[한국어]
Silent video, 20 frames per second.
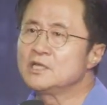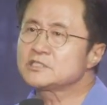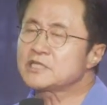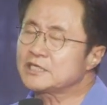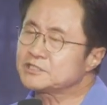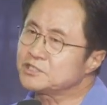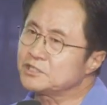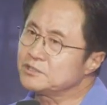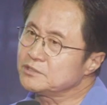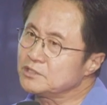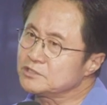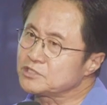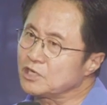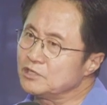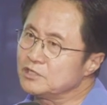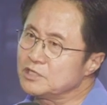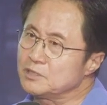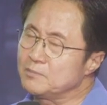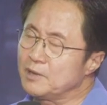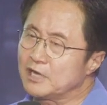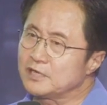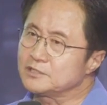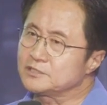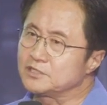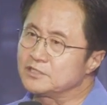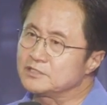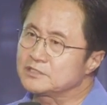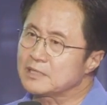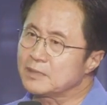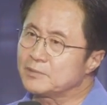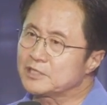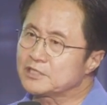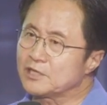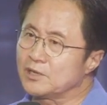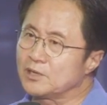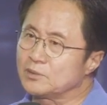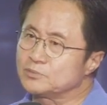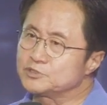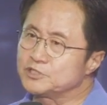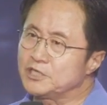사실은요 저는 이 말을 들을 때마다
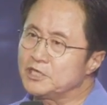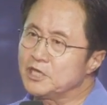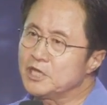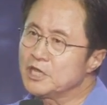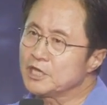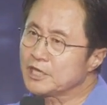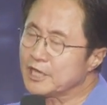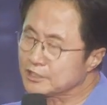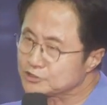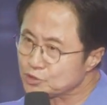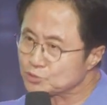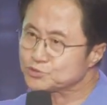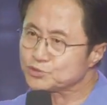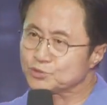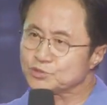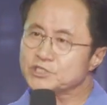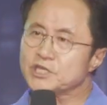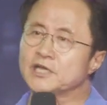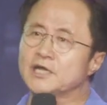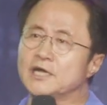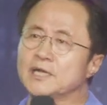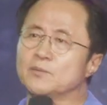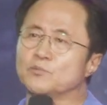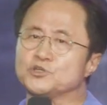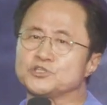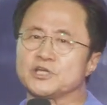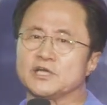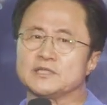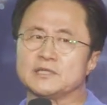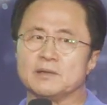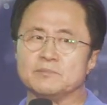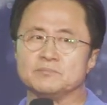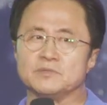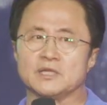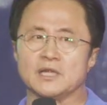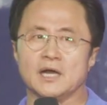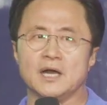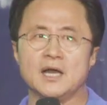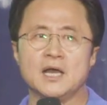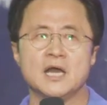여러분들이 계속적으로 생각해 보셔야
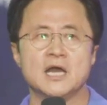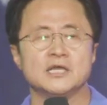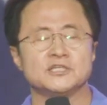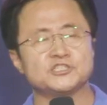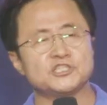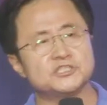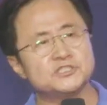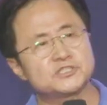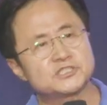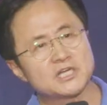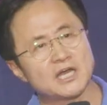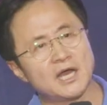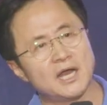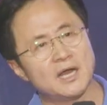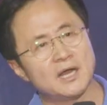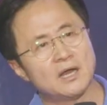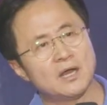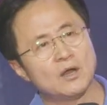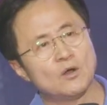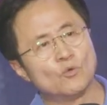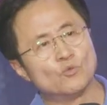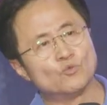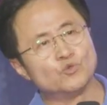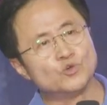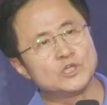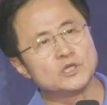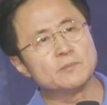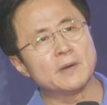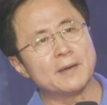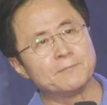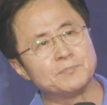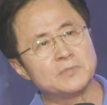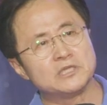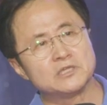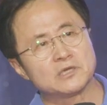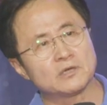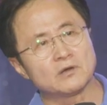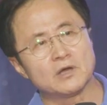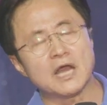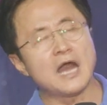됩니다. 진짜 우리만
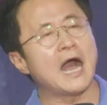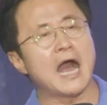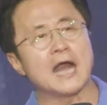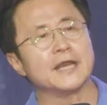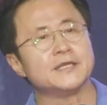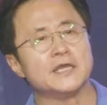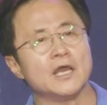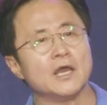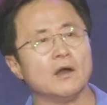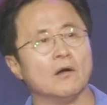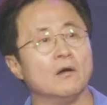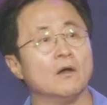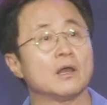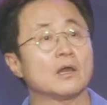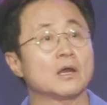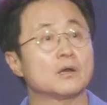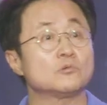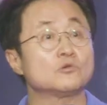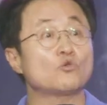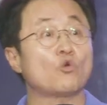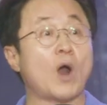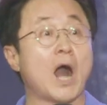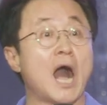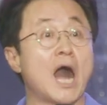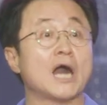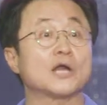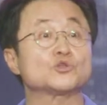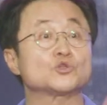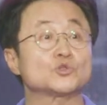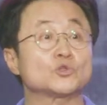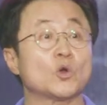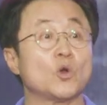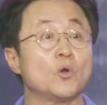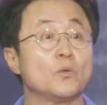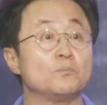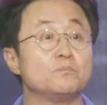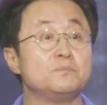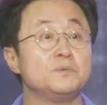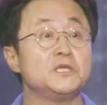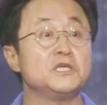믿는 거야? 아니에요. 여러분
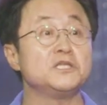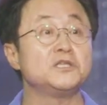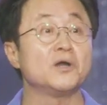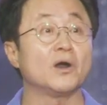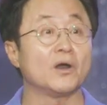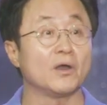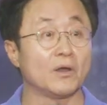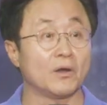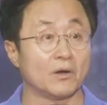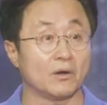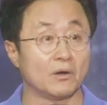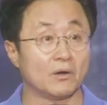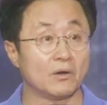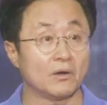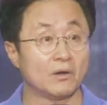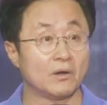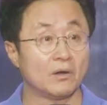과학도 믿어요.